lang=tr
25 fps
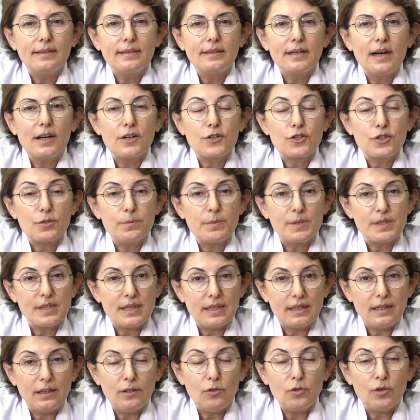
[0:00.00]

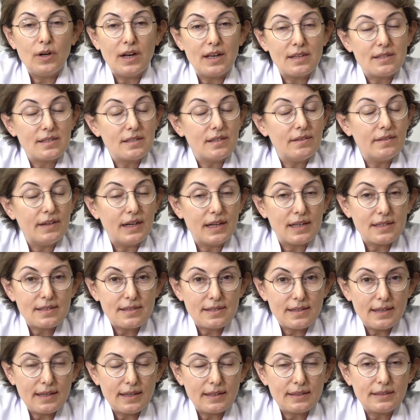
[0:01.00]
karşımıza geliyor hasta ve
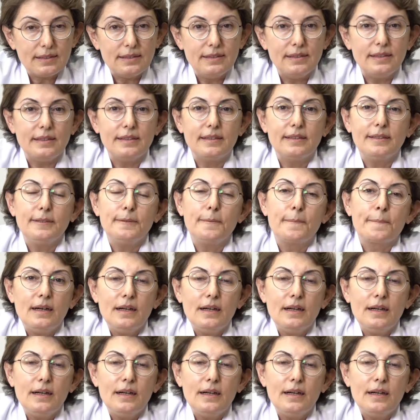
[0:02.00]
hasta yakınları.